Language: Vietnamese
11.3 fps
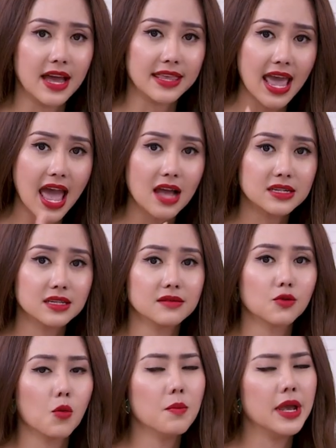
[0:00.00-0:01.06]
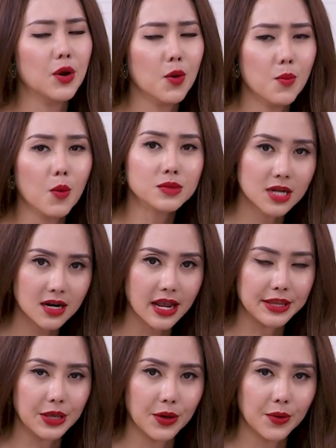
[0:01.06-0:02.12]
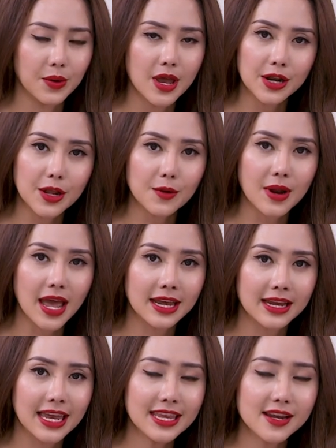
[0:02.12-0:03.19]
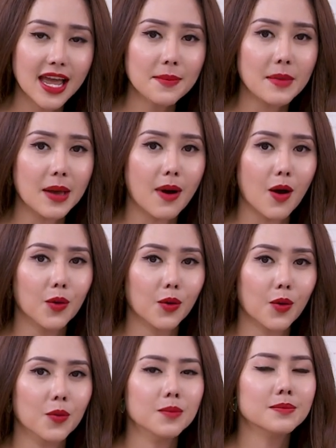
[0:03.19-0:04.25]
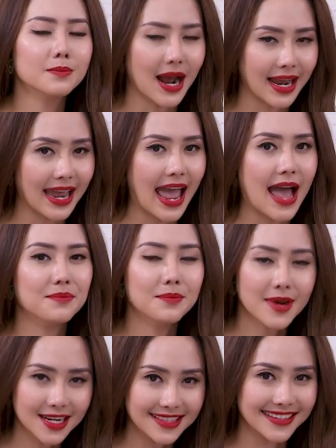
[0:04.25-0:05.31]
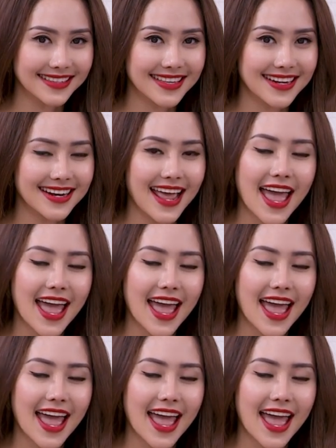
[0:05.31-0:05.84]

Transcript: da cũng bị nổi mụn rất là nhiều. Điều này khiến cho các mẹ bầu cũng mặc cảm, mất tự tin.